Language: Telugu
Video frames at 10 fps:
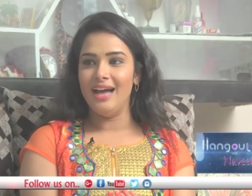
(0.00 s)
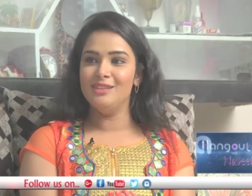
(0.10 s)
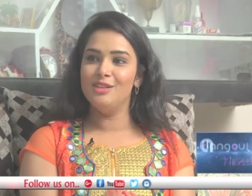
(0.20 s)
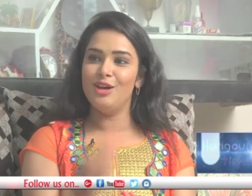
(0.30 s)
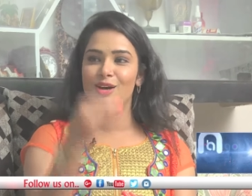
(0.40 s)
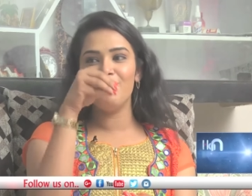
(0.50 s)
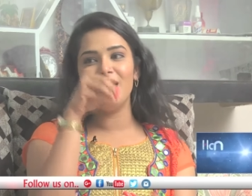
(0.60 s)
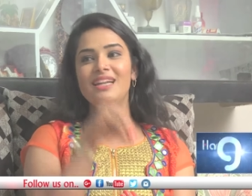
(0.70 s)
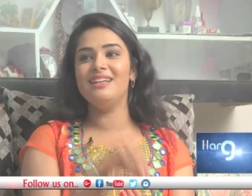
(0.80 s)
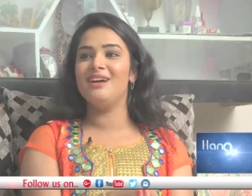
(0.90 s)
అందులో
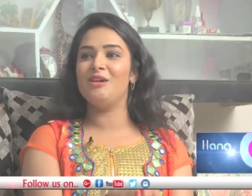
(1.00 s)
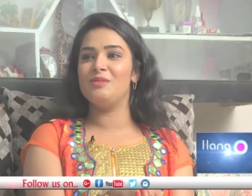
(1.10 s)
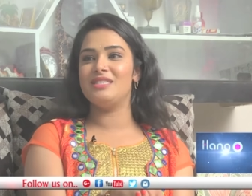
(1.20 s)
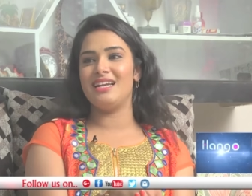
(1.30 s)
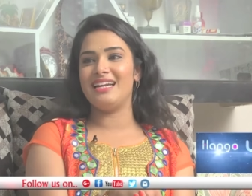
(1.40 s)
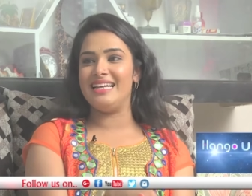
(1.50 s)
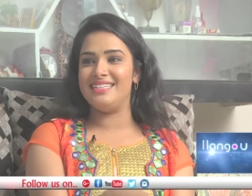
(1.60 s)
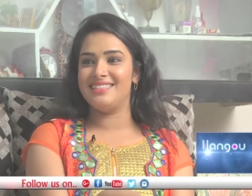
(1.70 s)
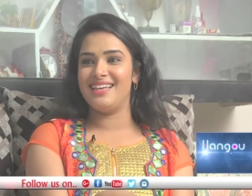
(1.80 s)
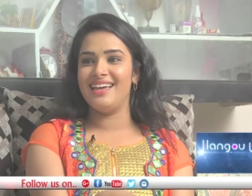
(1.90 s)
మళ్ళీ నాకు బిస్కెట్లు
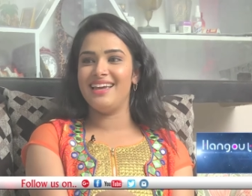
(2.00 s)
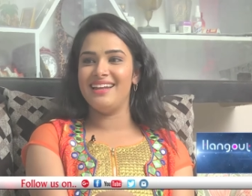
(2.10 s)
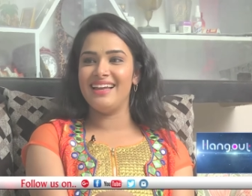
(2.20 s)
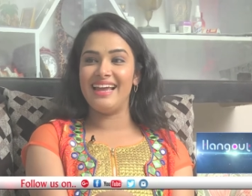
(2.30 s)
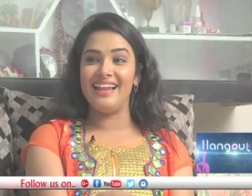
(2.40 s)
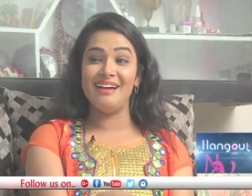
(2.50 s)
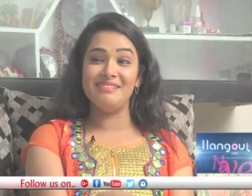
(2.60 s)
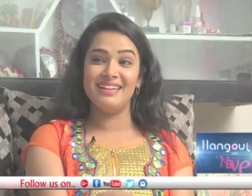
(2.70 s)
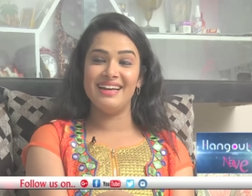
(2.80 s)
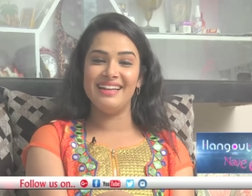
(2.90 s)
వేస్తే నాకు ఎలా
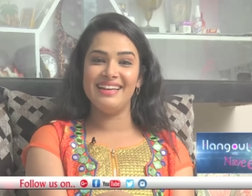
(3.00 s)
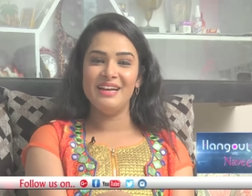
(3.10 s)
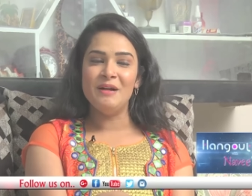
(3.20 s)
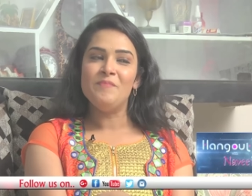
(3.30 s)
ఉండాలి